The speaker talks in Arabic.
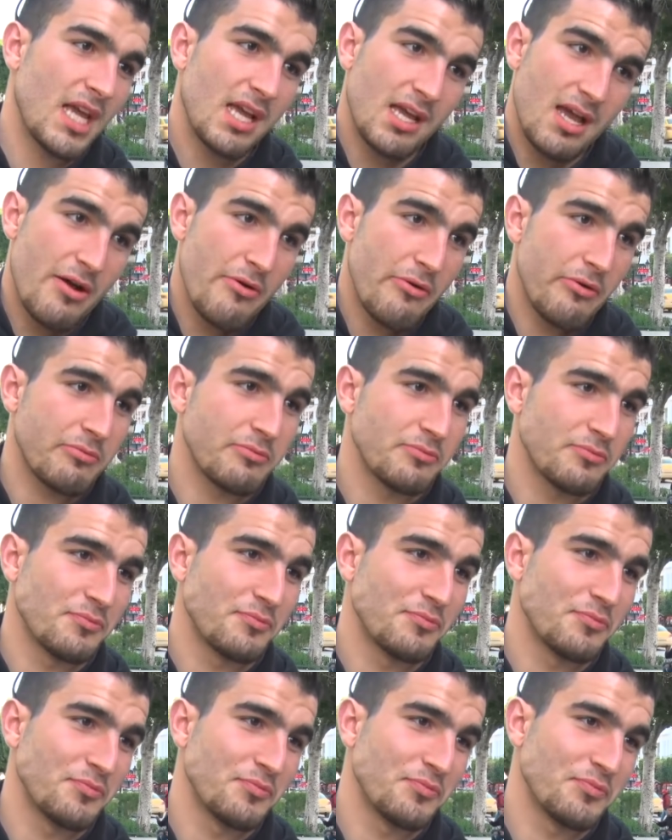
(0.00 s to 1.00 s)
هكا هو
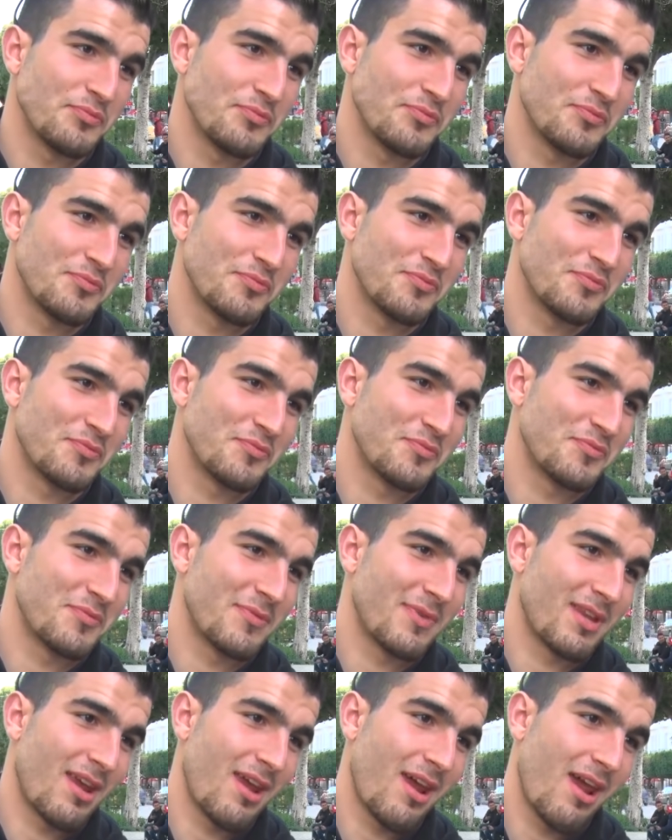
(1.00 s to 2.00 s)

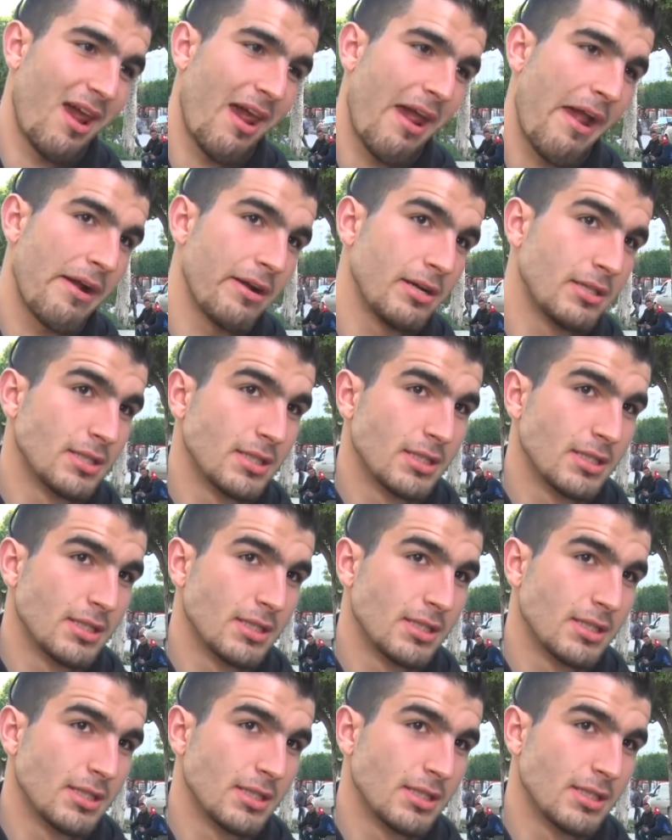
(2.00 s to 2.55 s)
انت حبيتها